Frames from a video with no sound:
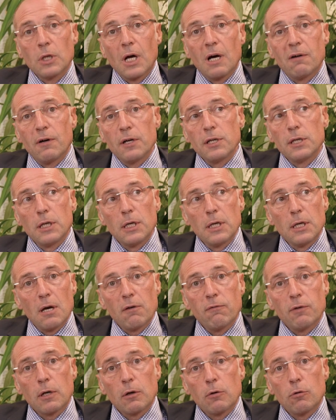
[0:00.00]
travailler
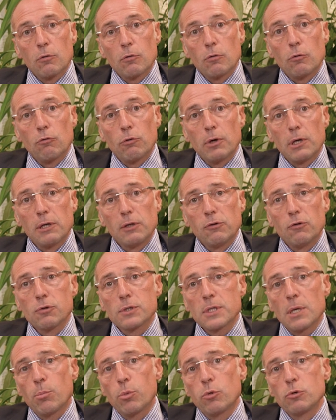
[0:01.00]
avec le, LNE e,
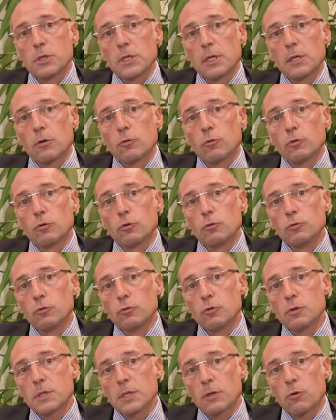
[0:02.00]
s'imposer compte tenu
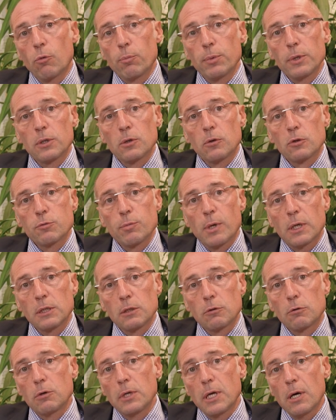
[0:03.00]
de ses compétences
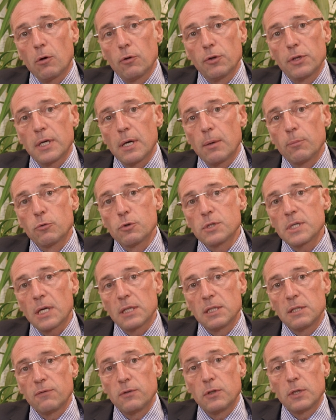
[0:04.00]
particulières en termes de
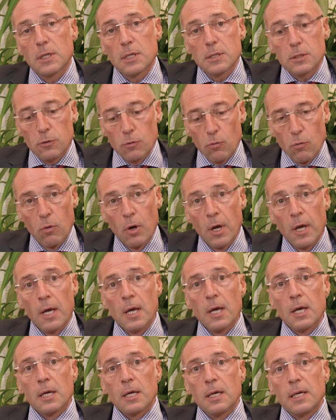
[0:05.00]
certification
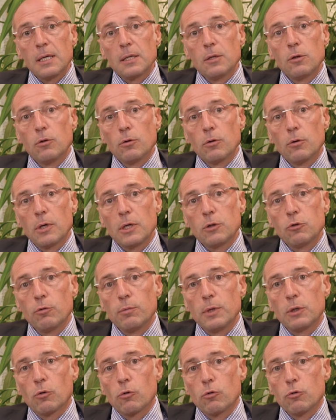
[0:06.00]
et de,
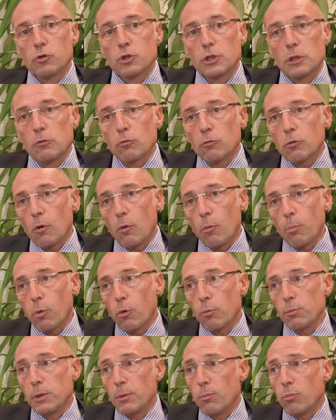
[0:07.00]
métrologie. Donc en
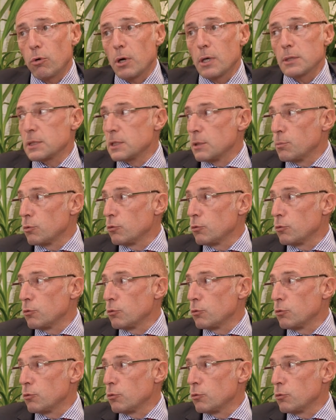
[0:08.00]
premier point, c'était